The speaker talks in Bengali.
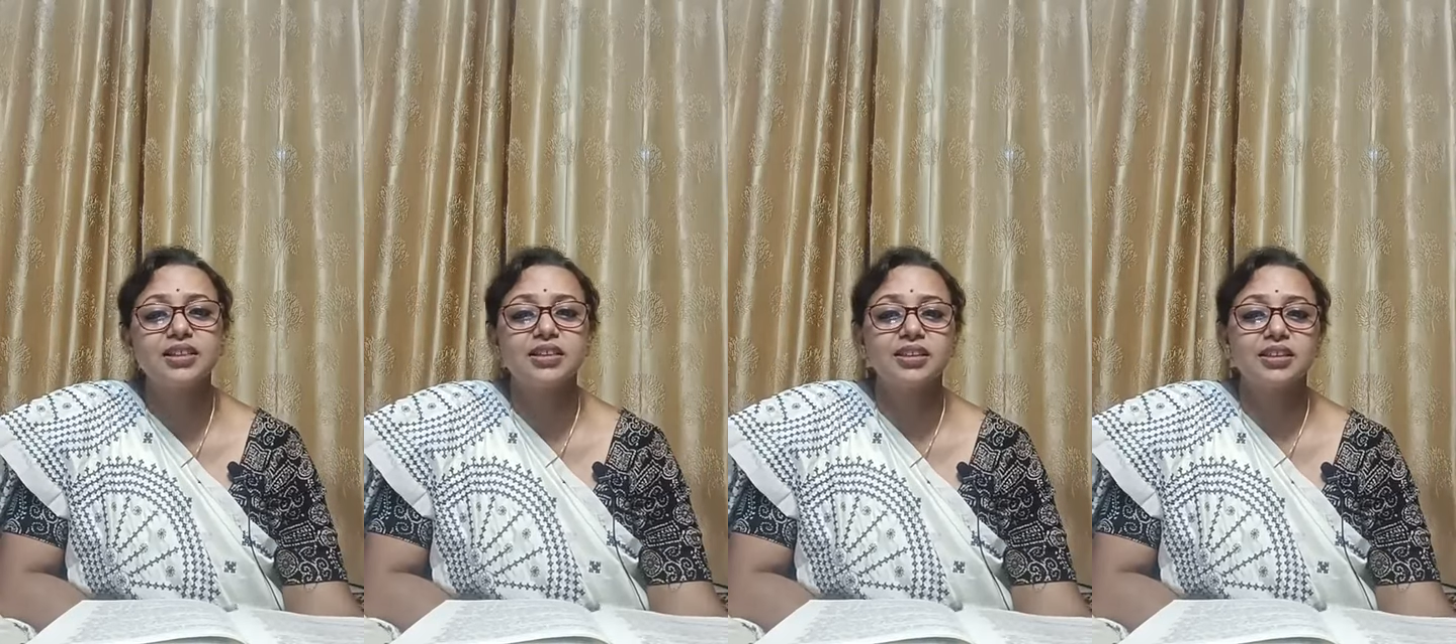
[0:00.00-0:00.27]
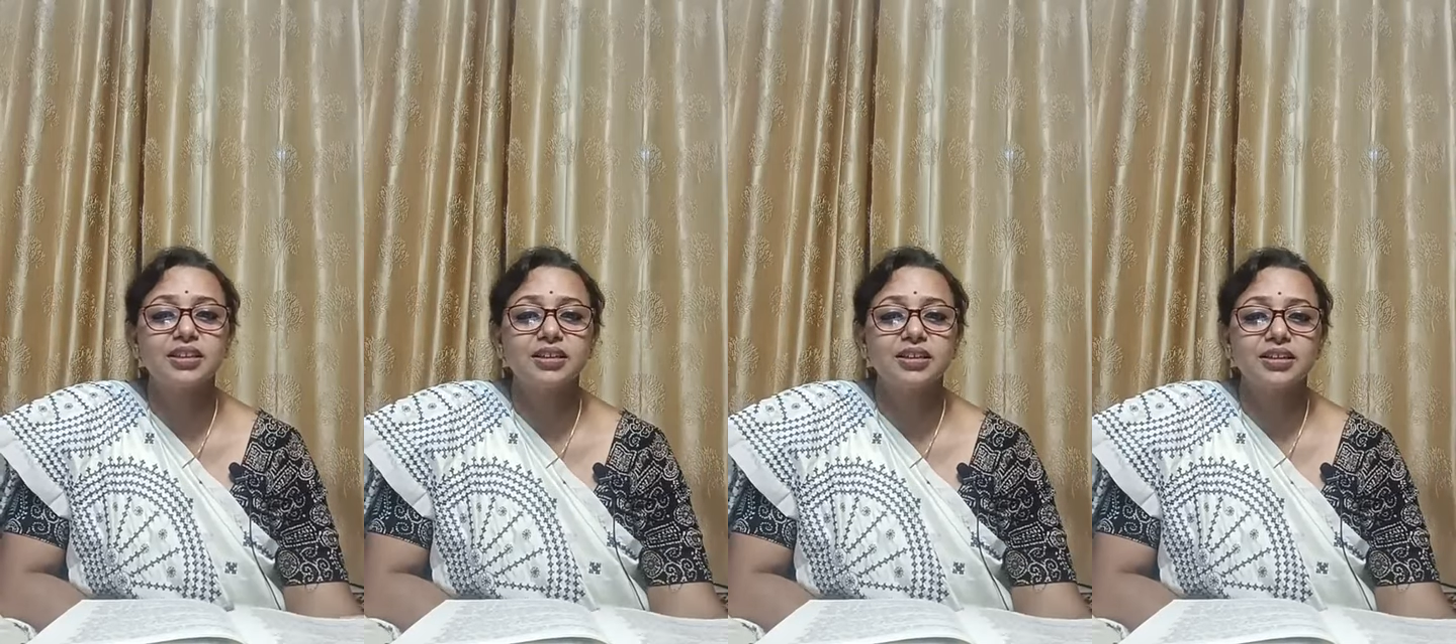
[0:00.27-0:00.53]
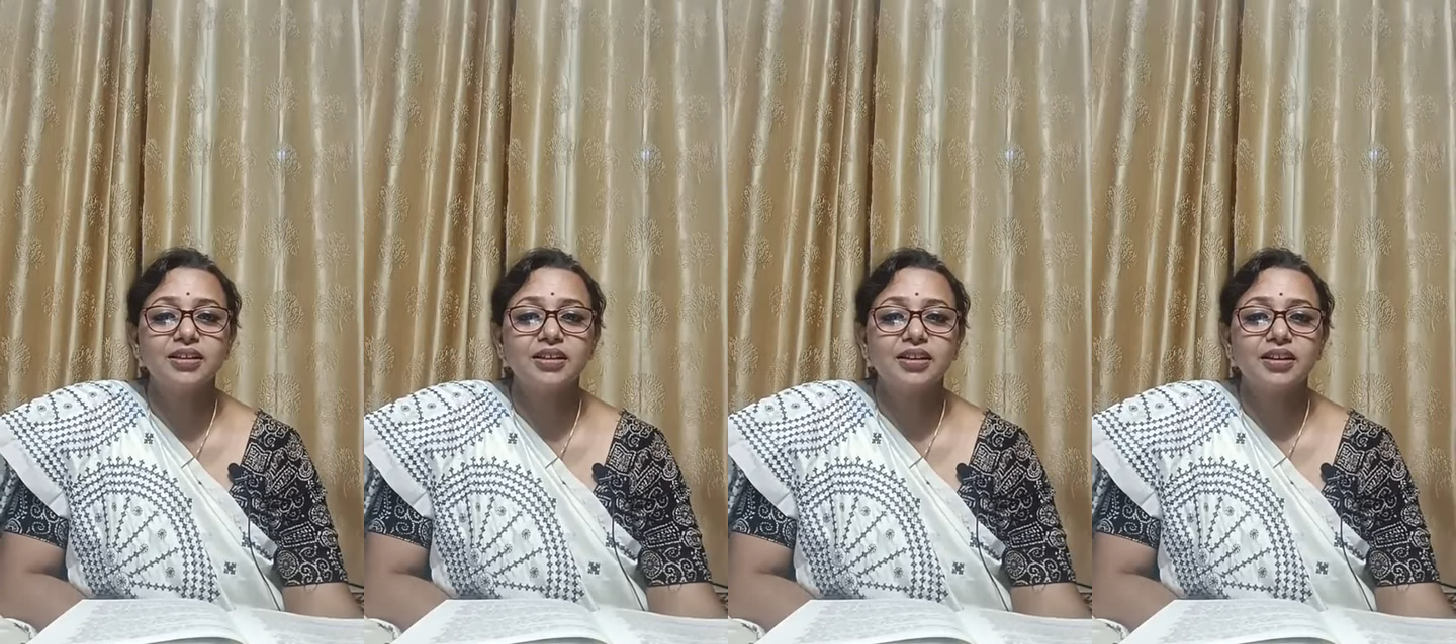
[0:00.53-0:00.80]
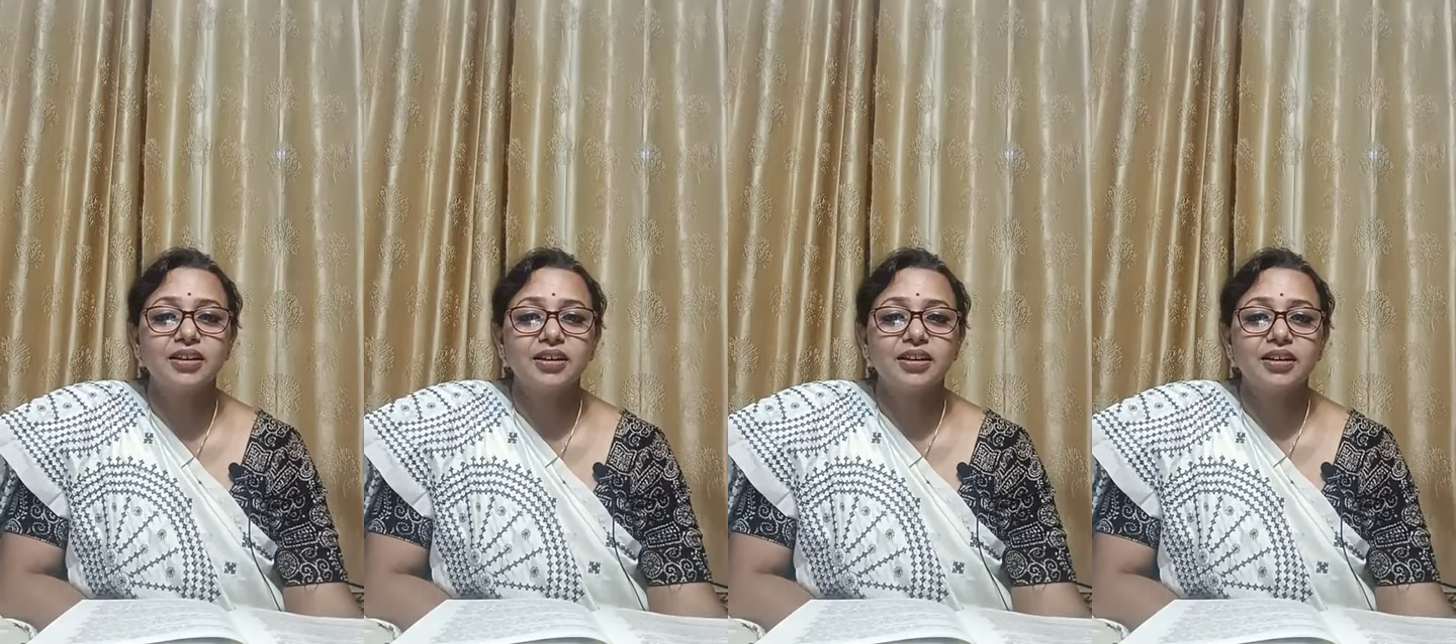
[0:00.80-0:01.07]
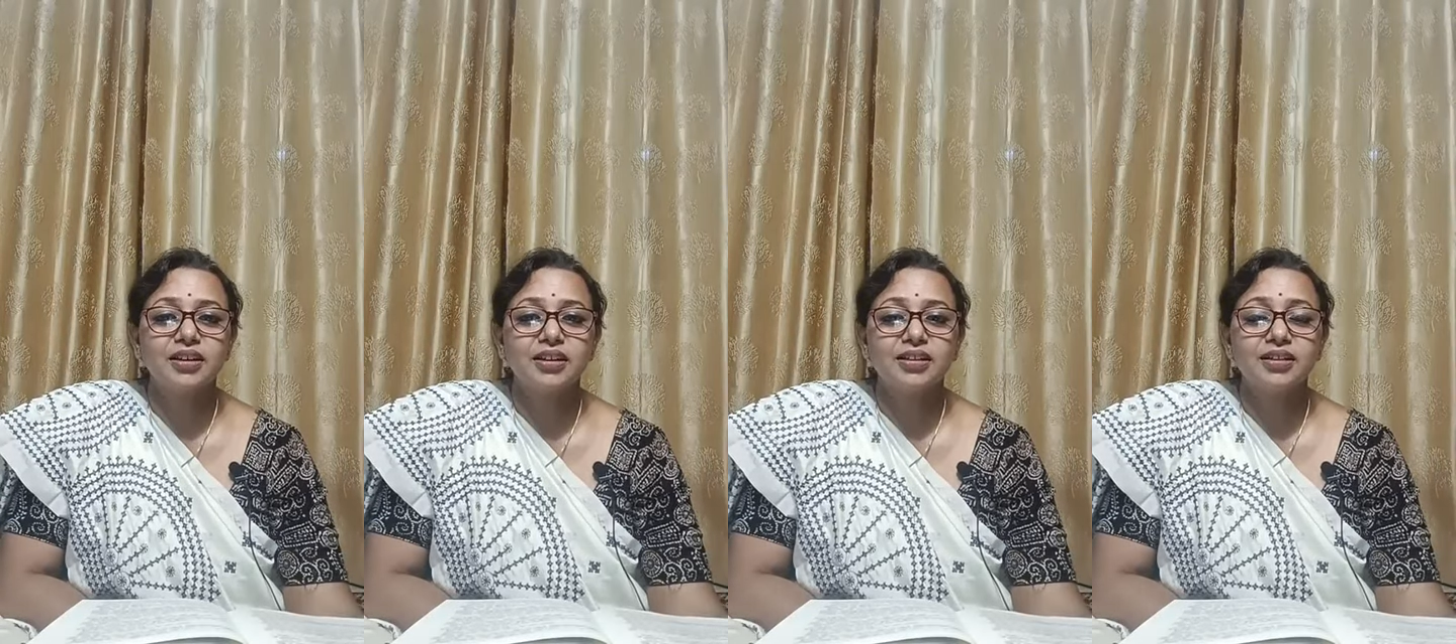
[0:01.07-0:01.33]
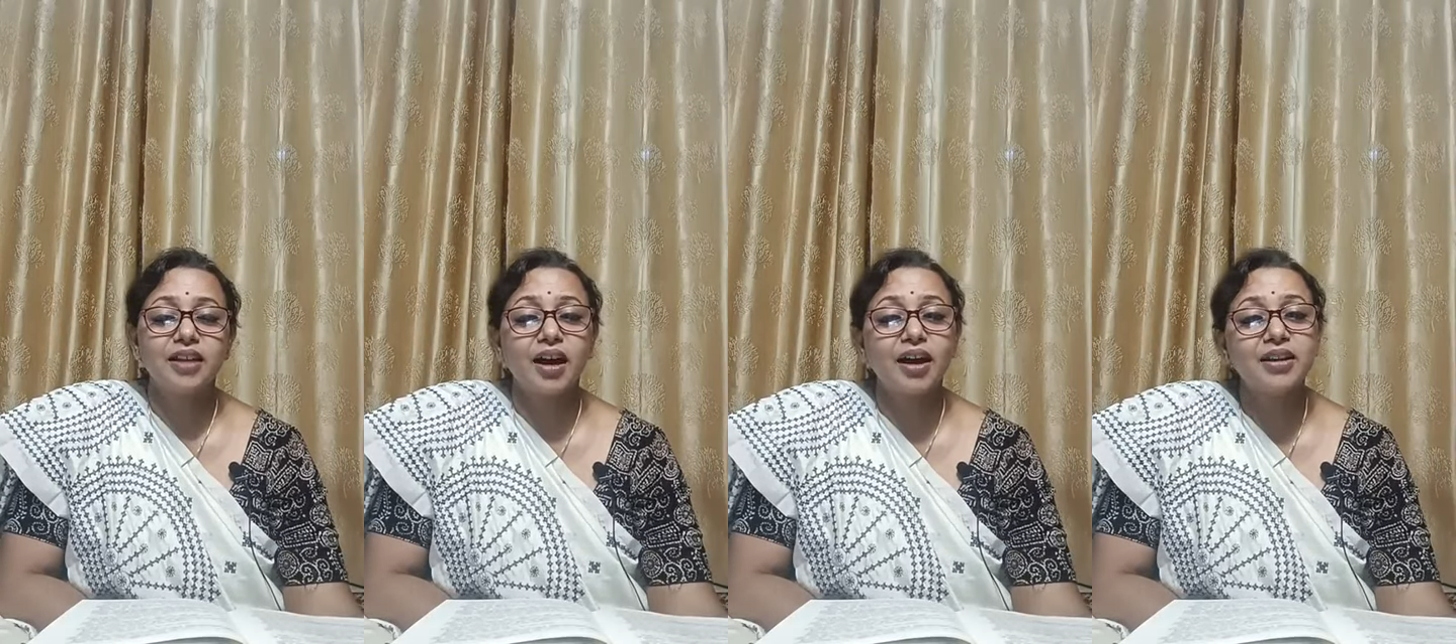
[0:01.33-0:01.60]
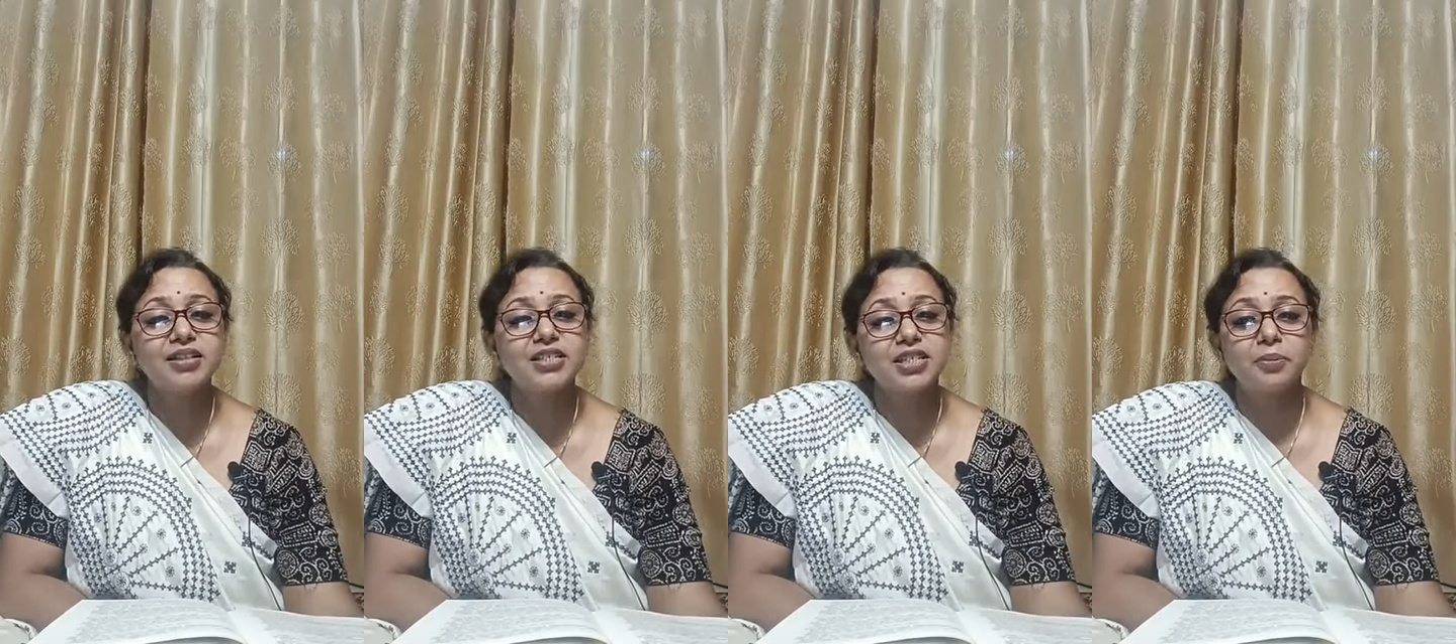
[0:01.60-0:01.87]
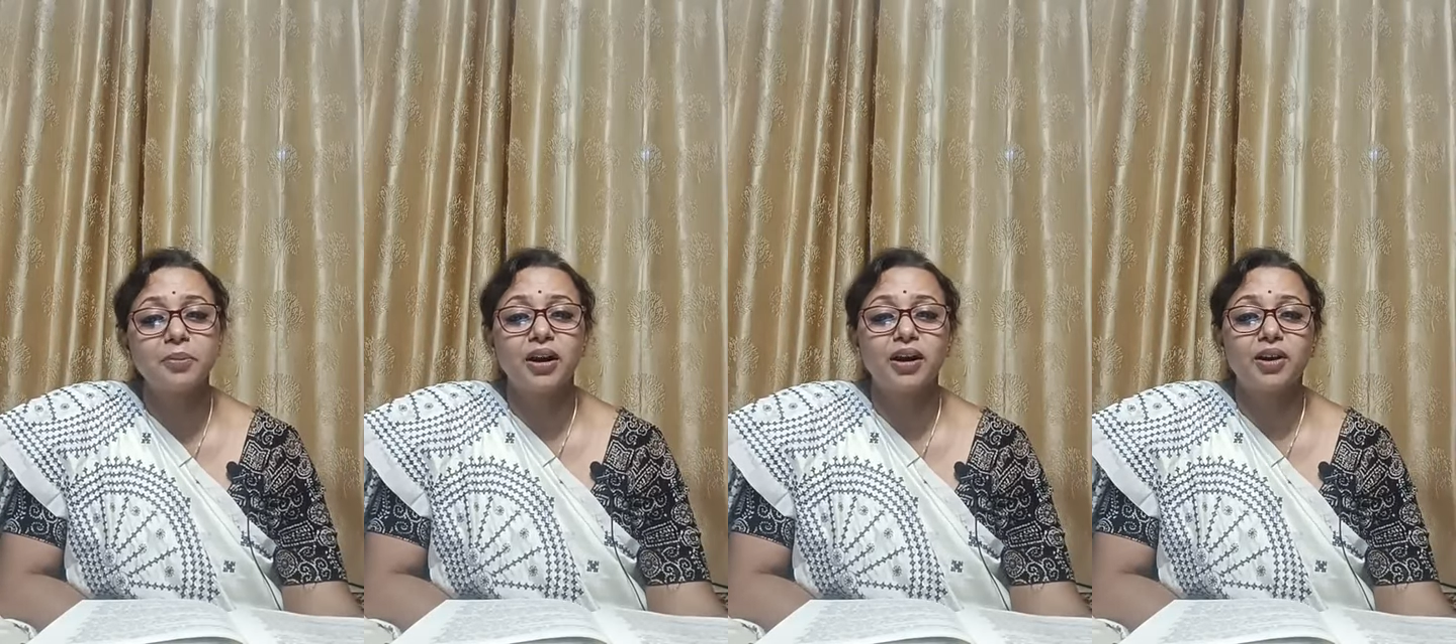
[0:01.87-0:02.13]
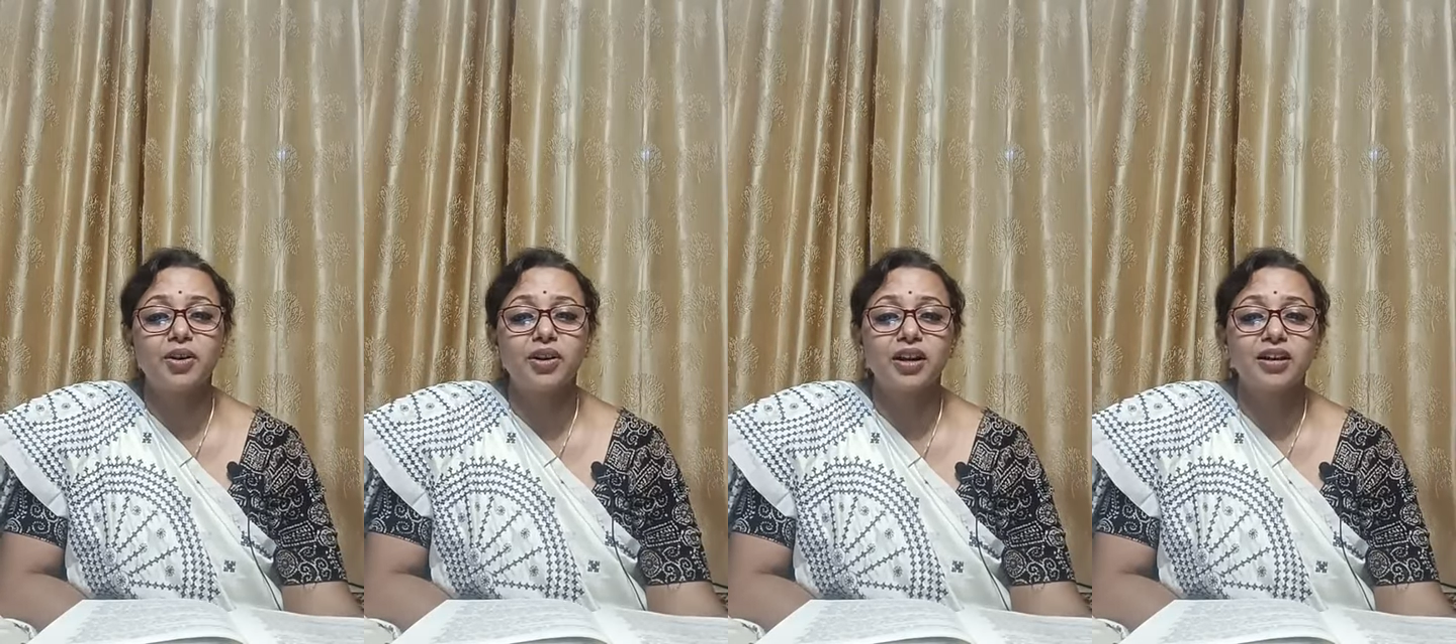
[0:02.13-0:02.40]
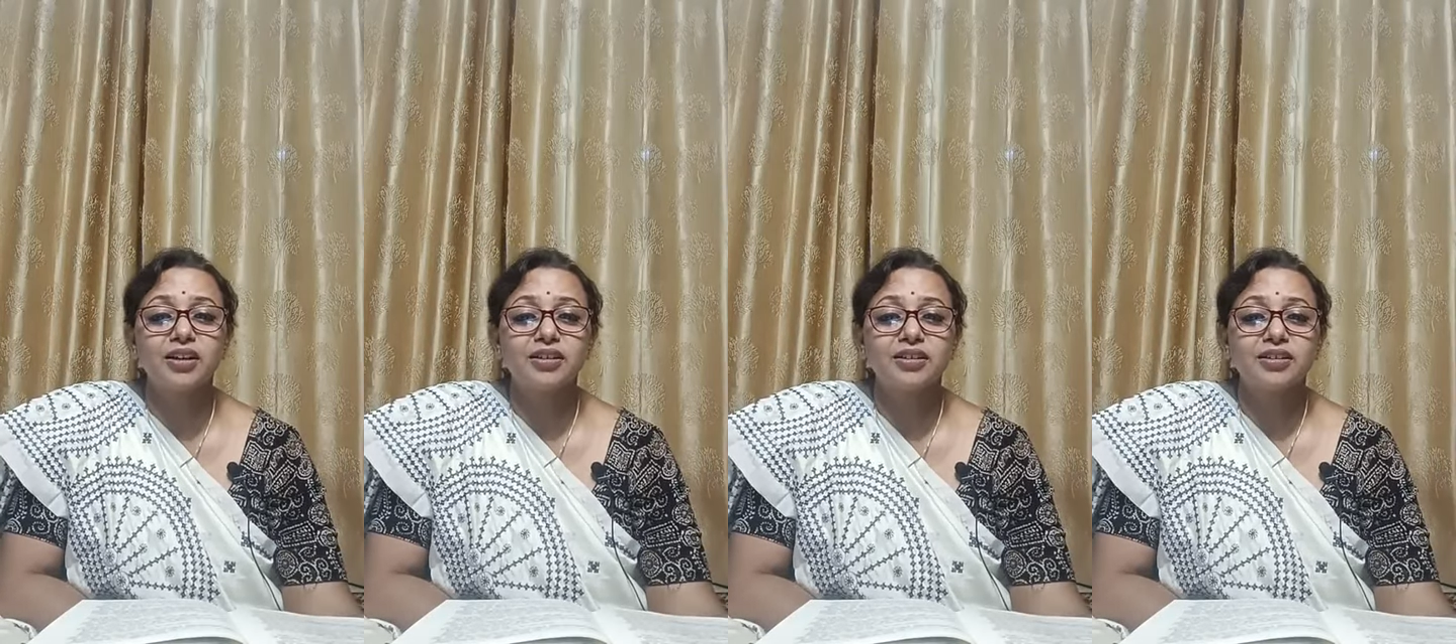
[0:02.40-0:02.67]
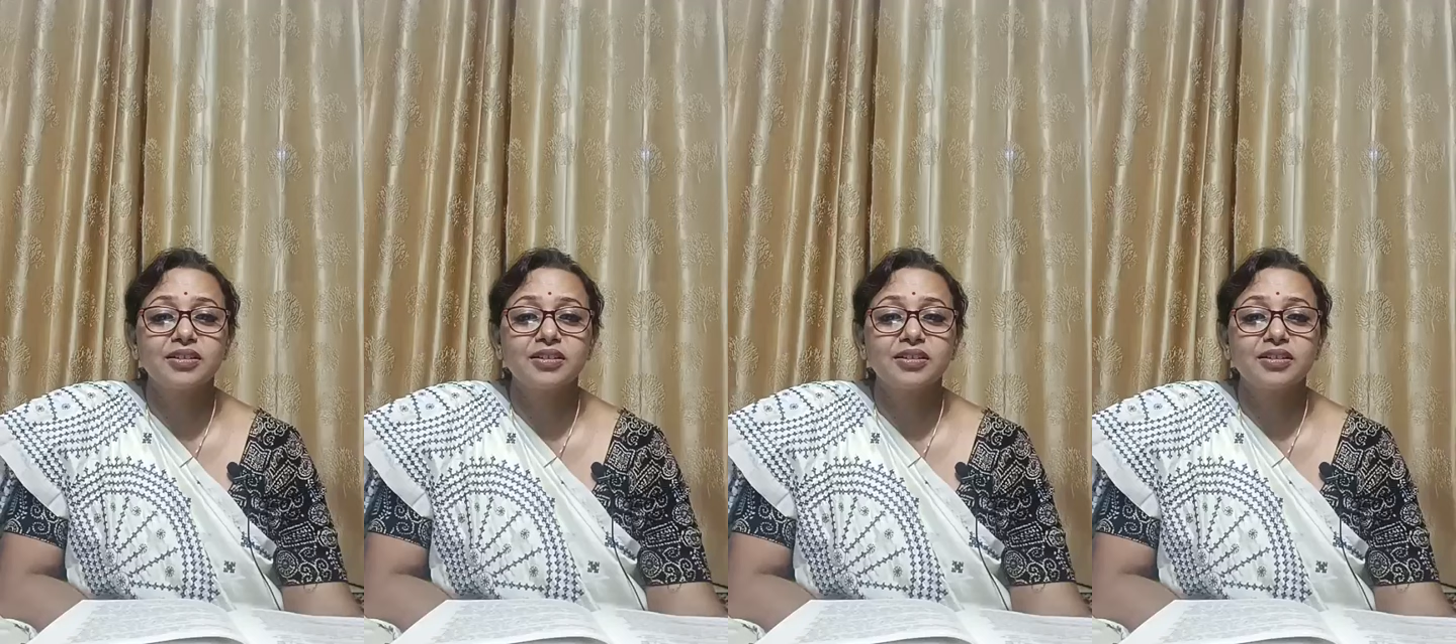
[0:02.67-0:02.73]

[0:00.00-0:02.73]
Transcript: তিনি তার সেবা করার